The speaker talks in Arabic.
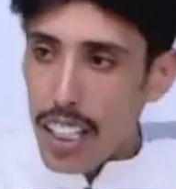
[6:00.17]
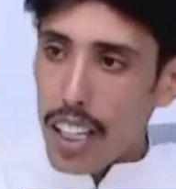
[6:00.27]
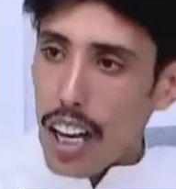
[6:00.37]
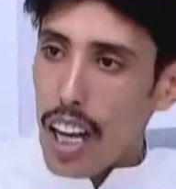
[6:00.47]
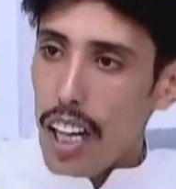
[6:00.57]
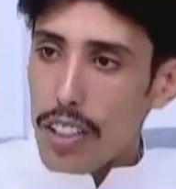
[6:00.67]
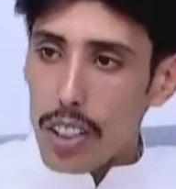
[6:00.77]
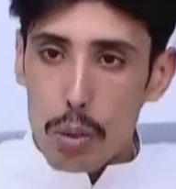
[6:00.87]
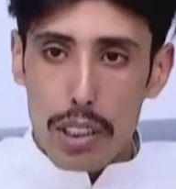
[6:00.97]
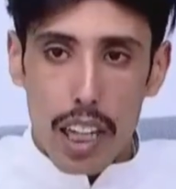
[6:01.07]
خلي
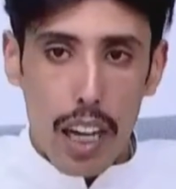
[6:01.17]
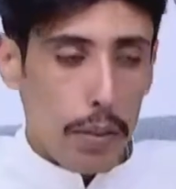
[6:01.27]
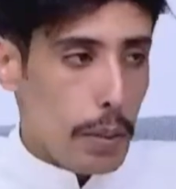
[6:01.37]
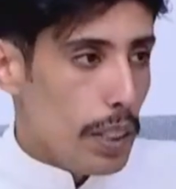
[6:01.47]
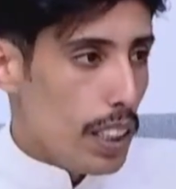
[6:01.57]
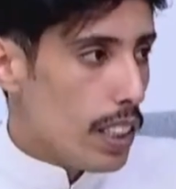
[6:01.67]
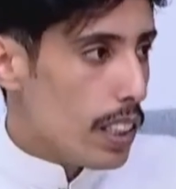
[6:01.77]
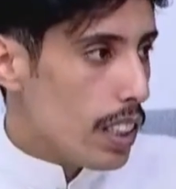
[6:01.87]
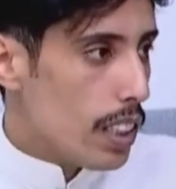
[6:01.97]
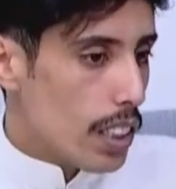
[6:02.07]
التصويت يا حبيبي
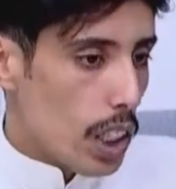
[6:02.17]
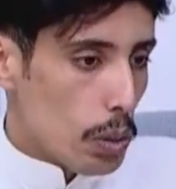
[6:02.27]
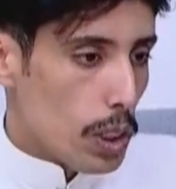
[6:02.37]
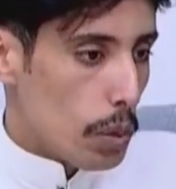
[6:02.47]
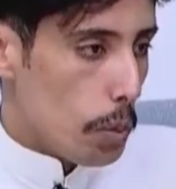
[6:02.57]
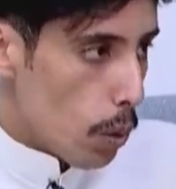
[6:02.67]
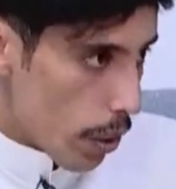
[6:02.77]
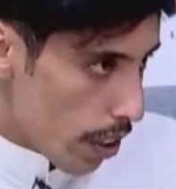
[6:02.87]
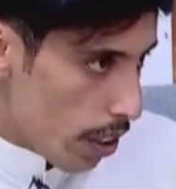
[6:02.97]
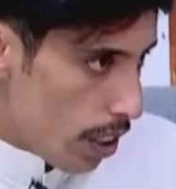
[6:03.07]
تصويت
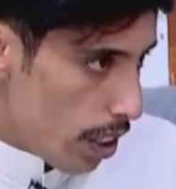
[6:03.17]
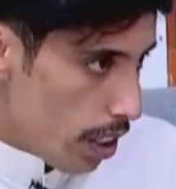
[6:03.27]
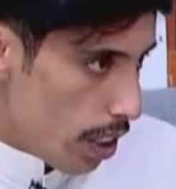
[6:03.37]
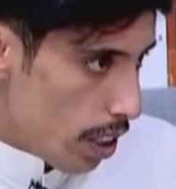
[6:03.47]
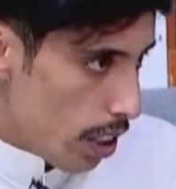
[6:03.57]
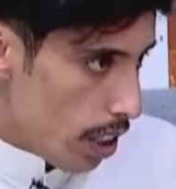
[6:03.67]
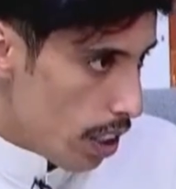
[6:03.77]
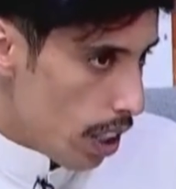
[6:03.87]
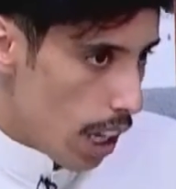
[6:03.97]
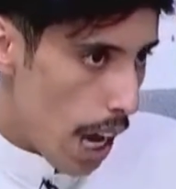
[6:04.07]
جمهور اي
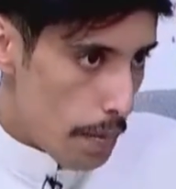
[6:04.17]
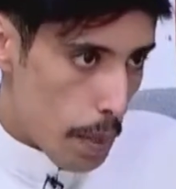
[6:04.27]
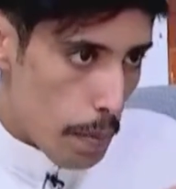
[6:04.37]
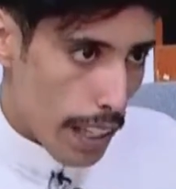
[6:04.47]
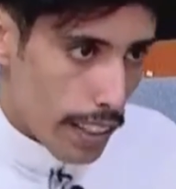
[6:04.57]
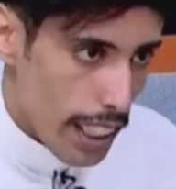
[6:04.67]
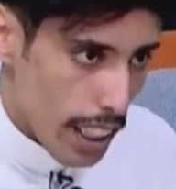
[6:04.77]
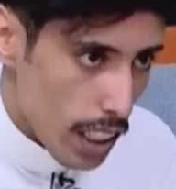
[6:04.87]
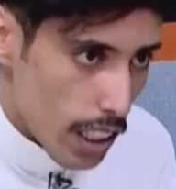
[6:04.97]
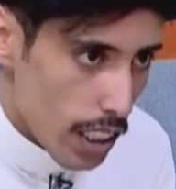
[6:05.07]
اما
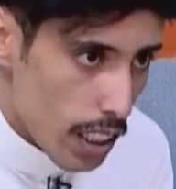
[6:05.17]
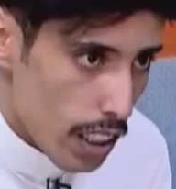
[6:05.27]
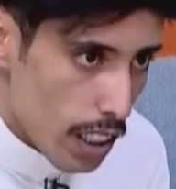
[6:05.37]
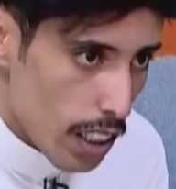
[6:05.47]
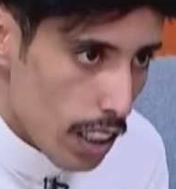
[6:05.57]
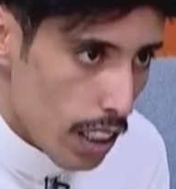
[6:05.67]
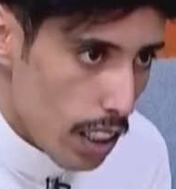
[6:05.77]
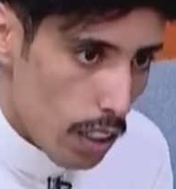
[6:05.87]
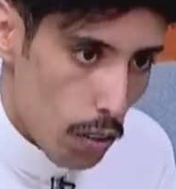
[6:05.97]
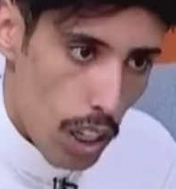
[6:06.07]
مادي ولا بجوجل
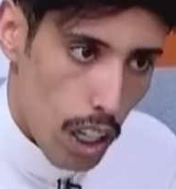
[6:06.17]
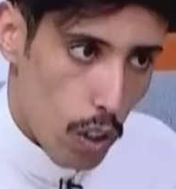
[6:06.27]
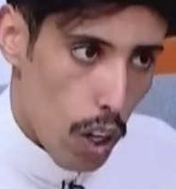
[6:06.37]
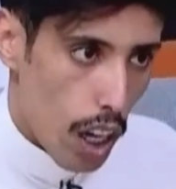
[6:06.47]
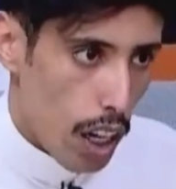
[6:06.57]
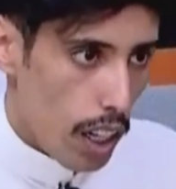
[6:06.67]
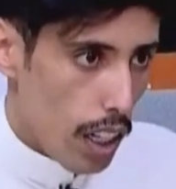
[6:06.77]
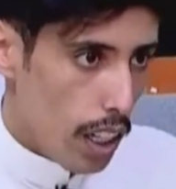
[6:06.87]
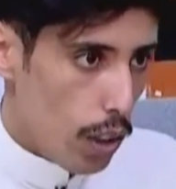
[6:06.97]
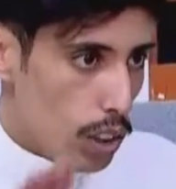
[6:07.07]
ولا جوجل
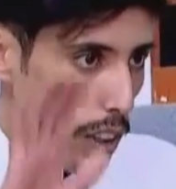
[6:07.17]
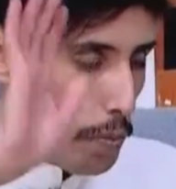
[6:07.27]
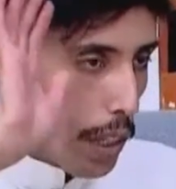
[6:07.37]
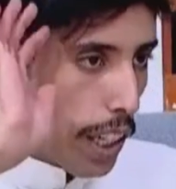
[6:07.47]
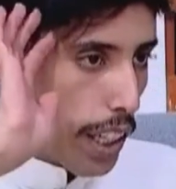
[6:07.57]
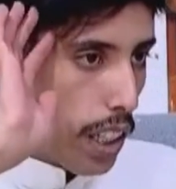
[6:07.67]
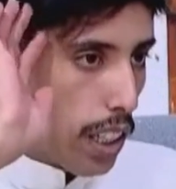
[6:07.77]
وطب مخي